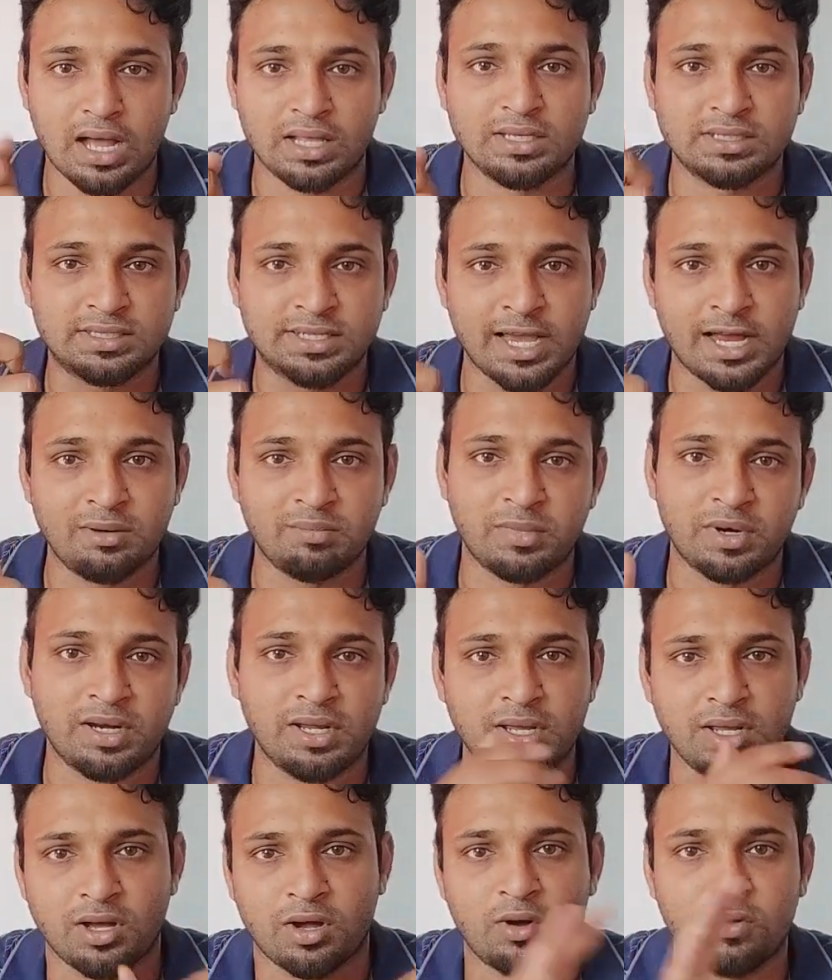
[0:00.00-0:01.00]
அதை ஸ்கேன்
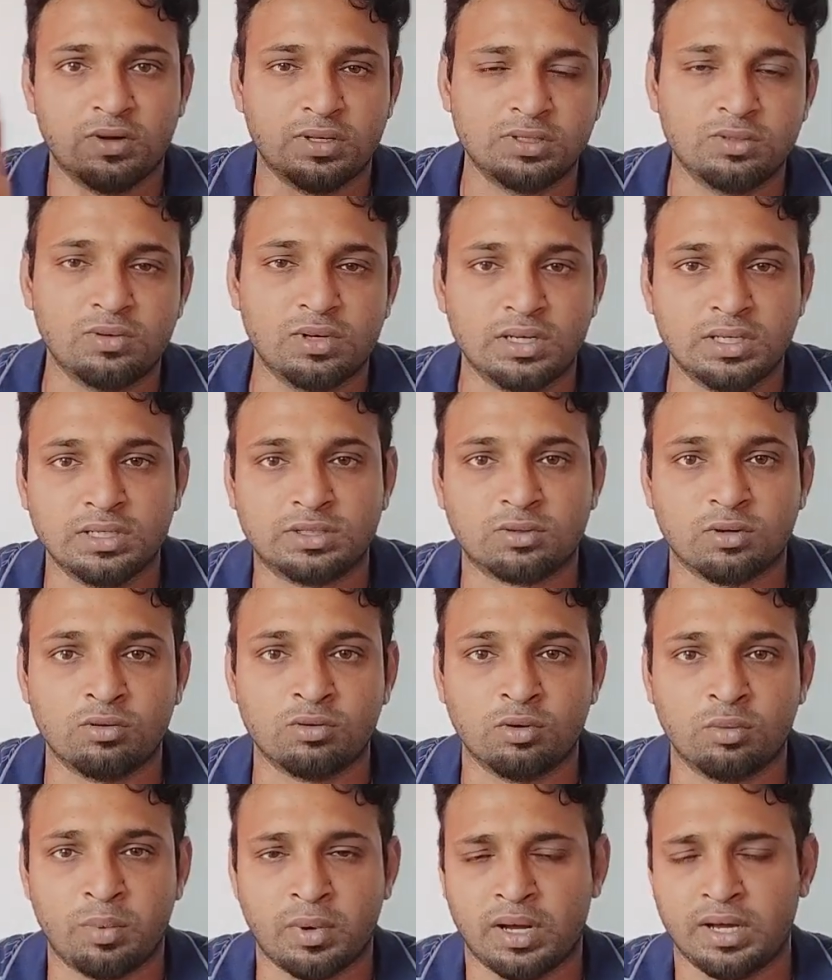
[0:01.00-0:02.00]
பண்ணி அவங்க வந்து உங்களுக்கு
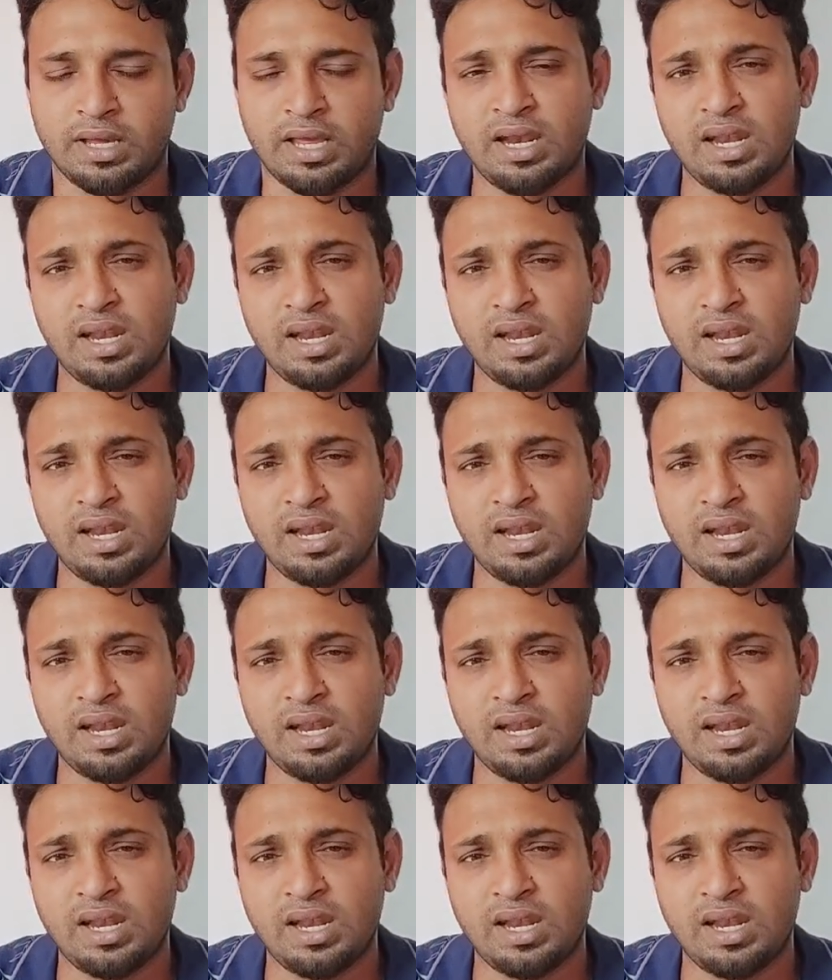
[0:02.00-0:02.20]
டிஸ்கவுண்ட் கொடுப்பாங்க